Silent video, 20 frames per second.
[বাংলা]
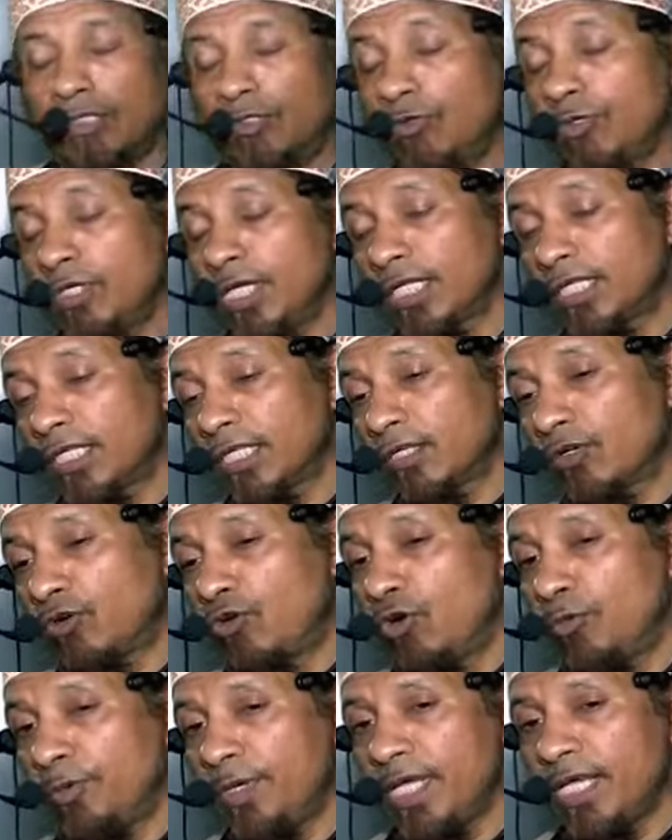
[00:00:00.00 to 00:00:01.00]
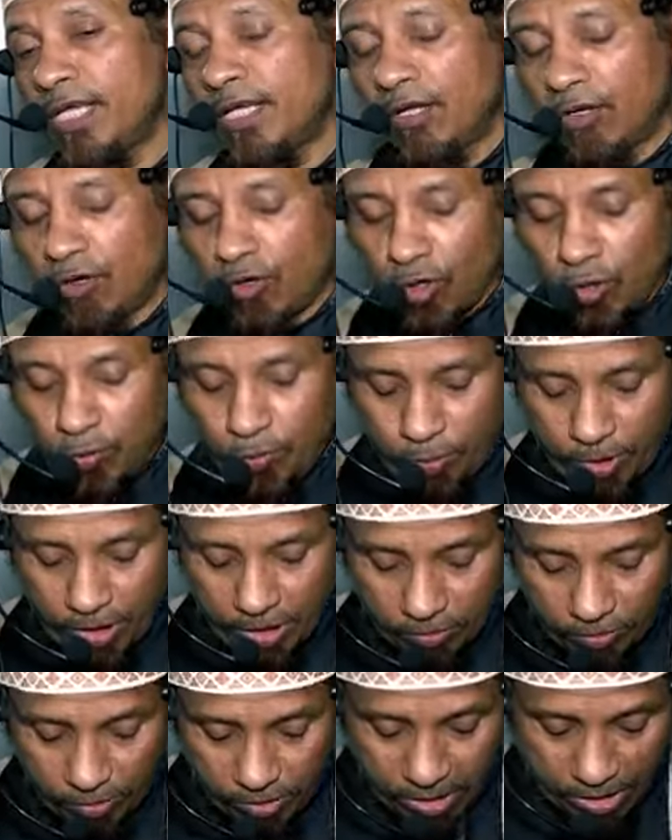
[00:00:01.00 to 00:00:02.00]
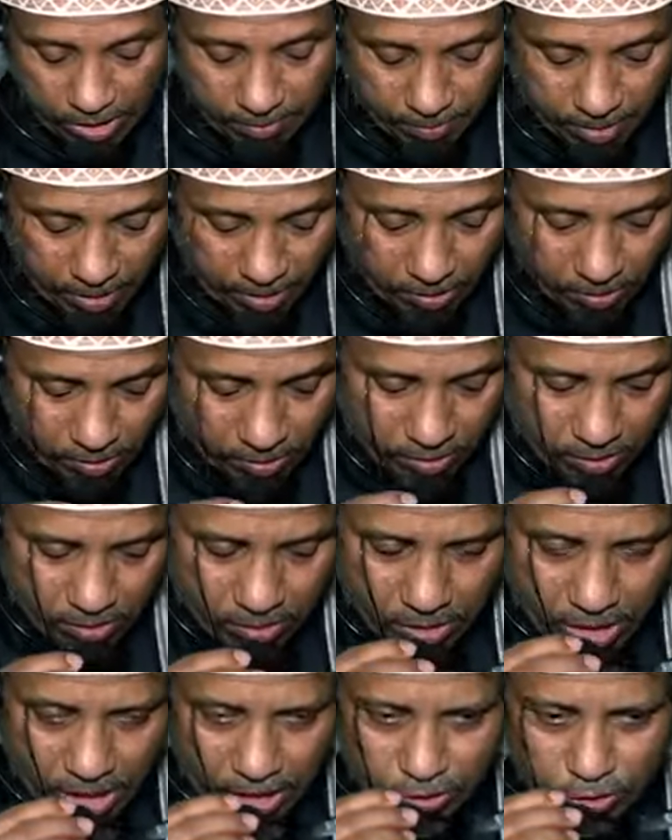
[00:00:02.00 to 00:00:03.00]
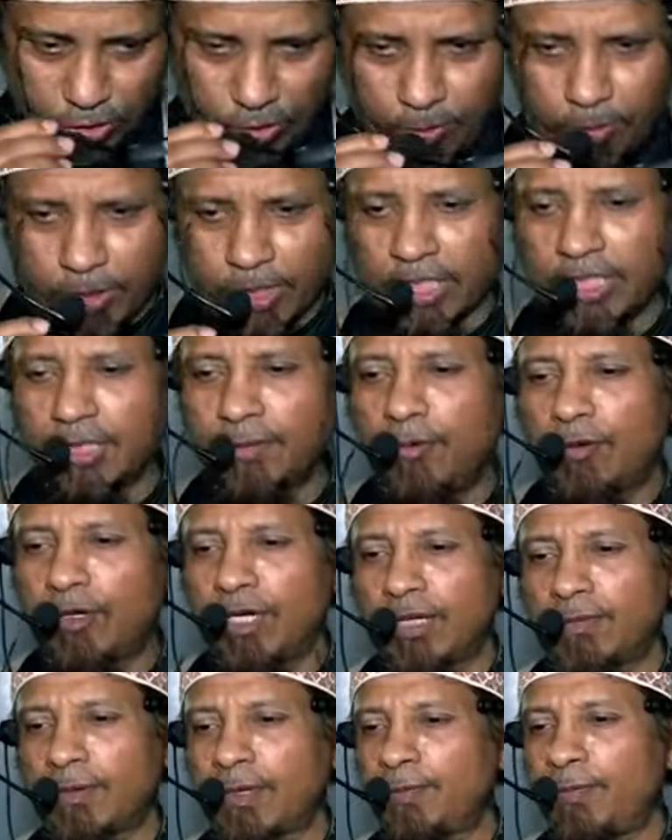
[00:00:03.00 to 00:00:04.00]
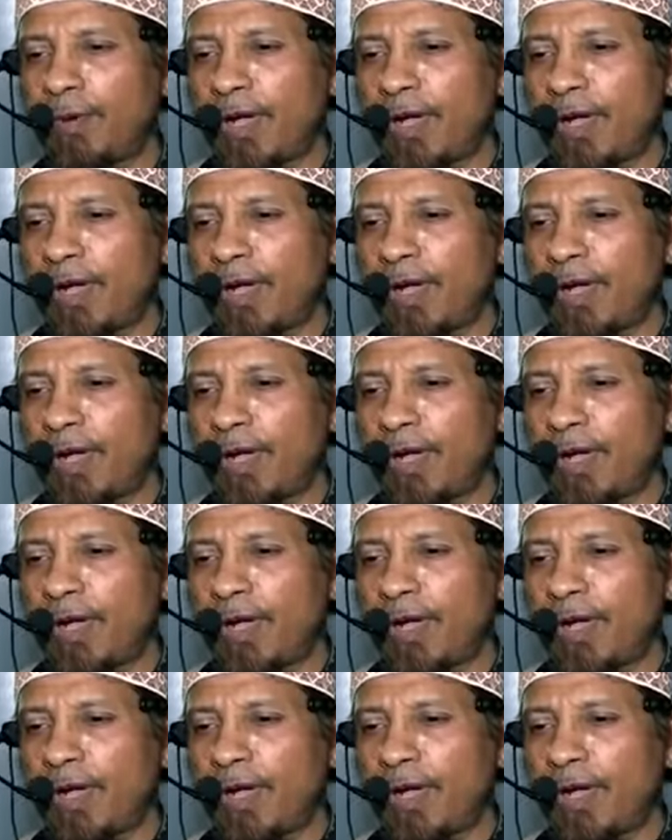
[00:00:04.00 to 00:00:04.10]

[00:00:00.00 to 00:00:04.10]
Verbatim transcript: দুনিয়াতে খুবই কল্পনা করলাম আত্মপ্রসাদে ভুগলাম এই